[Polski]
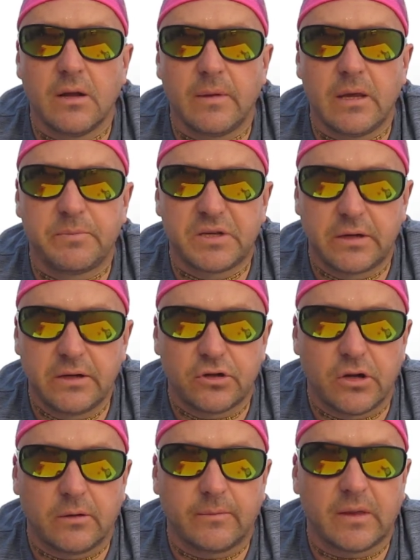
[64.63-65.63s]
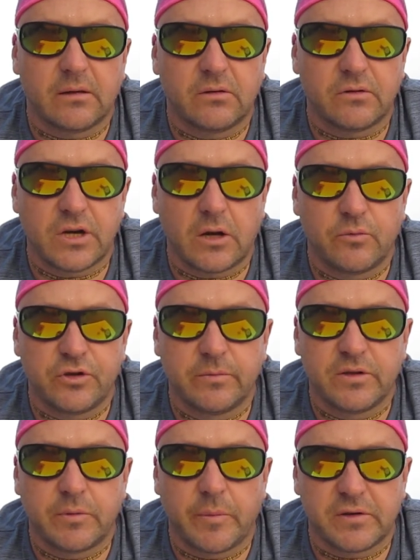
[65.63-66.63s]
i psychiczną, to ciało musi
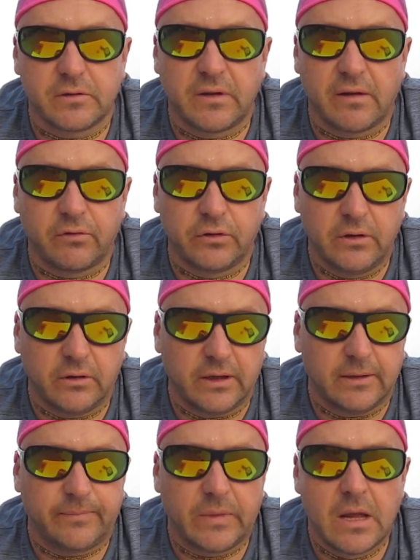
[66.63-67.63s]
być po prostu nawodnione.